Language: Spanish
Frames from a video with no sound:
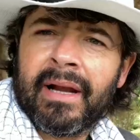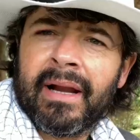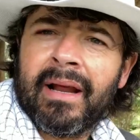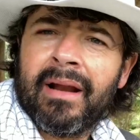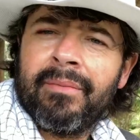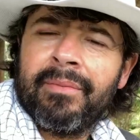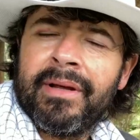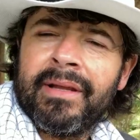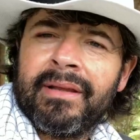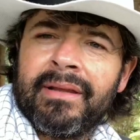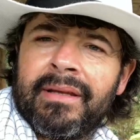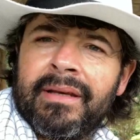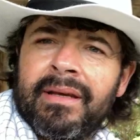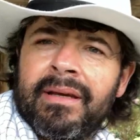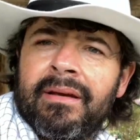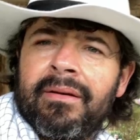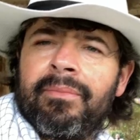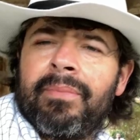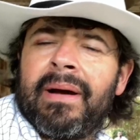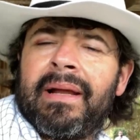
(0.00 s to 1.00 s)

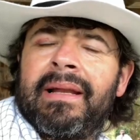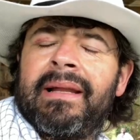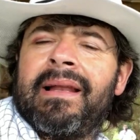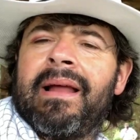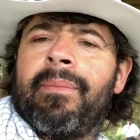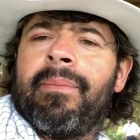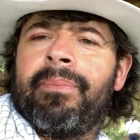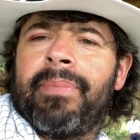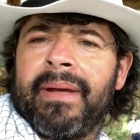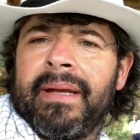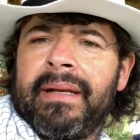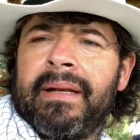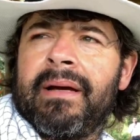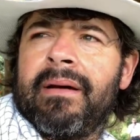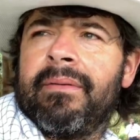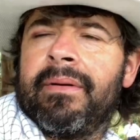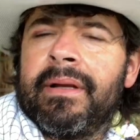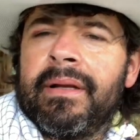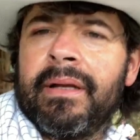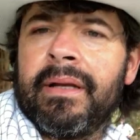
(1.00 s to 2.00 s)
Realmente vale la pena
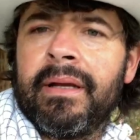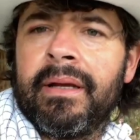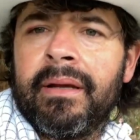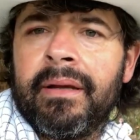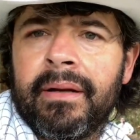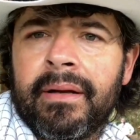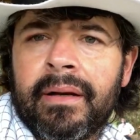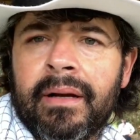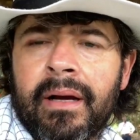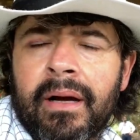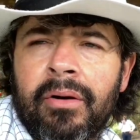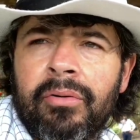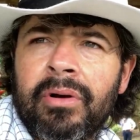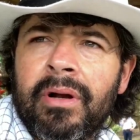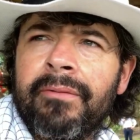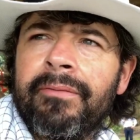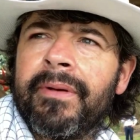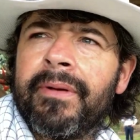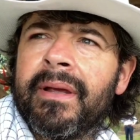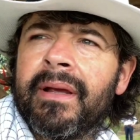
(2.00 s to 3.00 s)
venir a
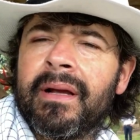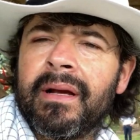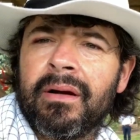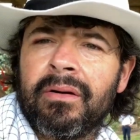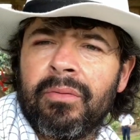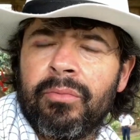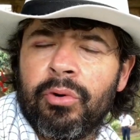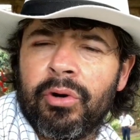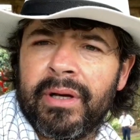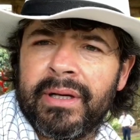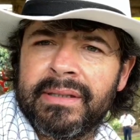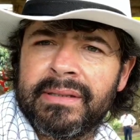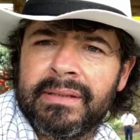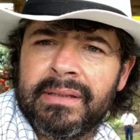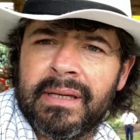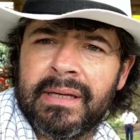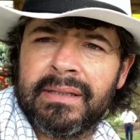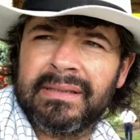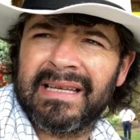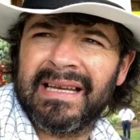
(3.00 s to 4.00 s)
una finca como
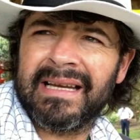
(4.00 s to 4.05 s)
esta,